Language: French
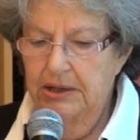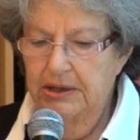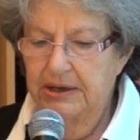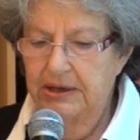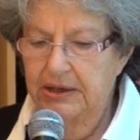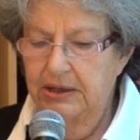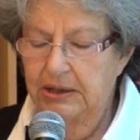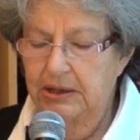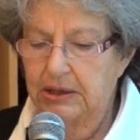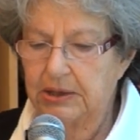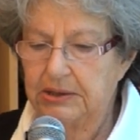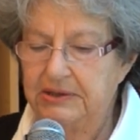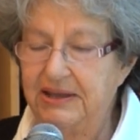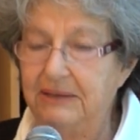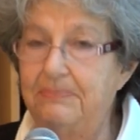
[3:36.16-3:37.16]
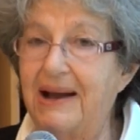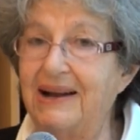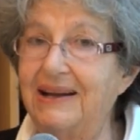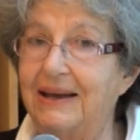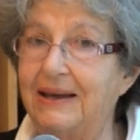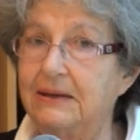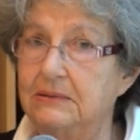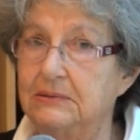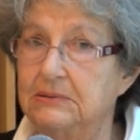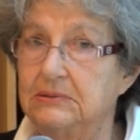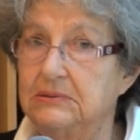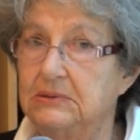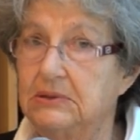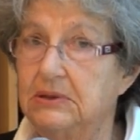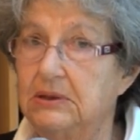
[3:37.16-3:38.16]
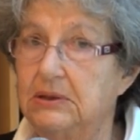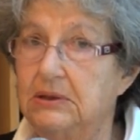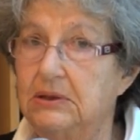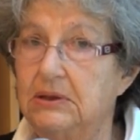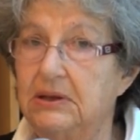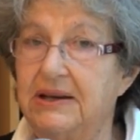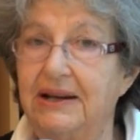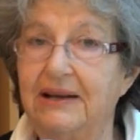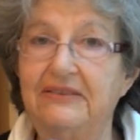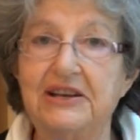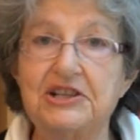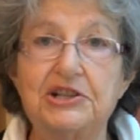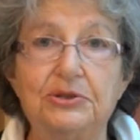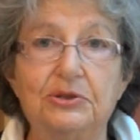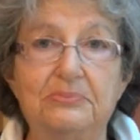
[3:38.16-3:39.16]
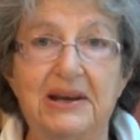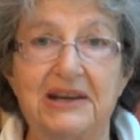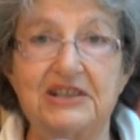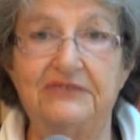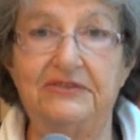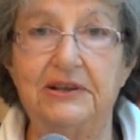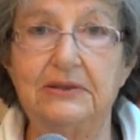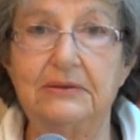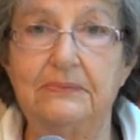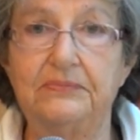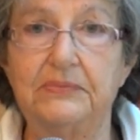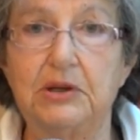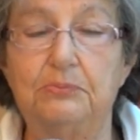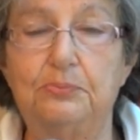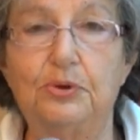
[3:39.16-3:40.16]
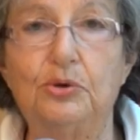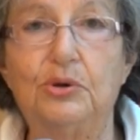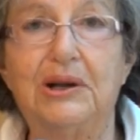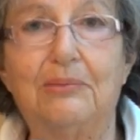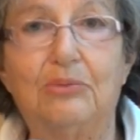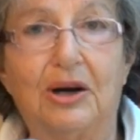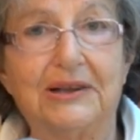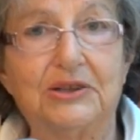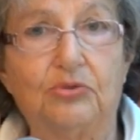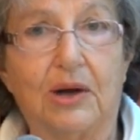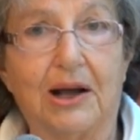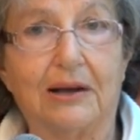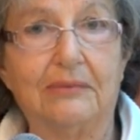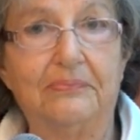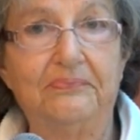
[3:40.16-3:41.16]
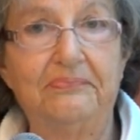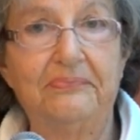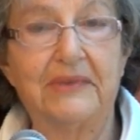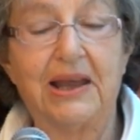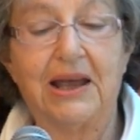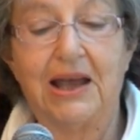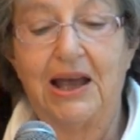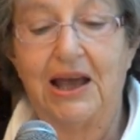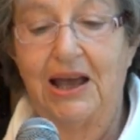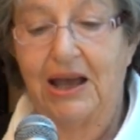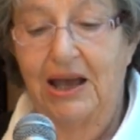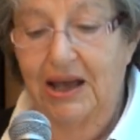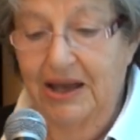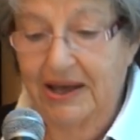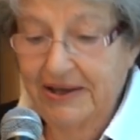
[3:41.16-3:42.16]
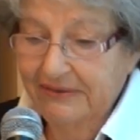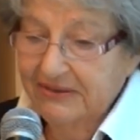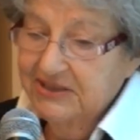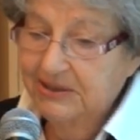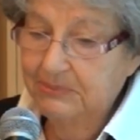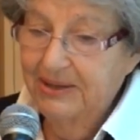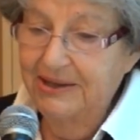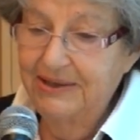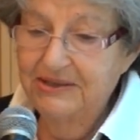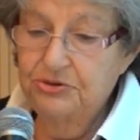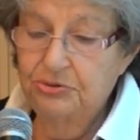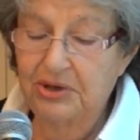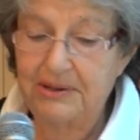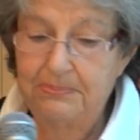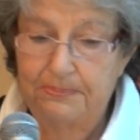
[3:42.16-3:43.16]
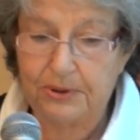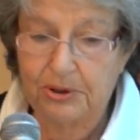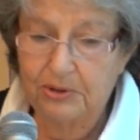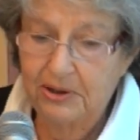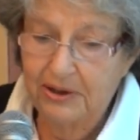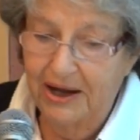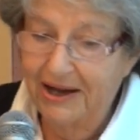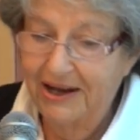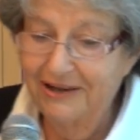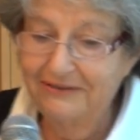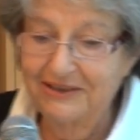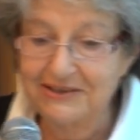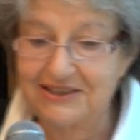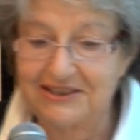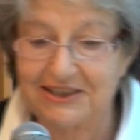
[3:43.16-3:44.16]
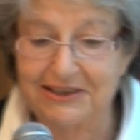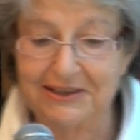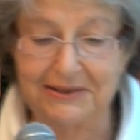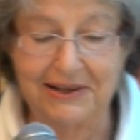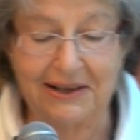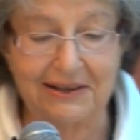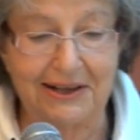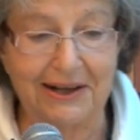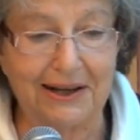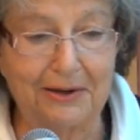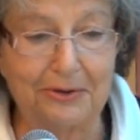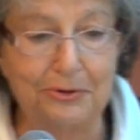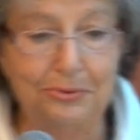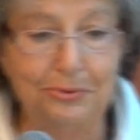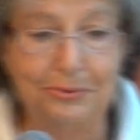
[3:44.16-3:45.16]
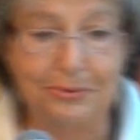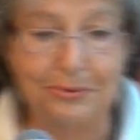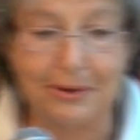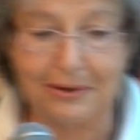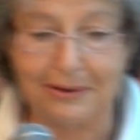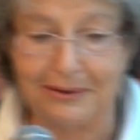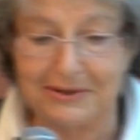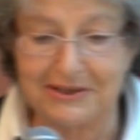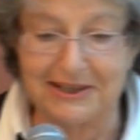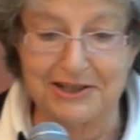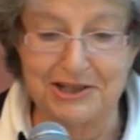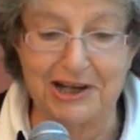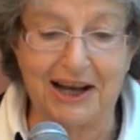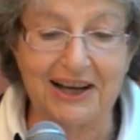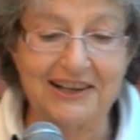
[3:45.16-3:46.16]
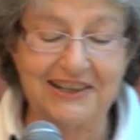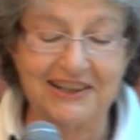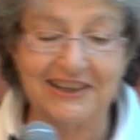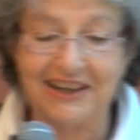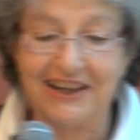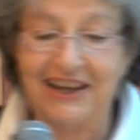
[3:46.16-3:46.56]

et des balais qu'elle avait achetés au BHV pour le laboratoire. Et avec ces balais sur l'épaule, elle avançait dans la rue euh, Saint-Jacques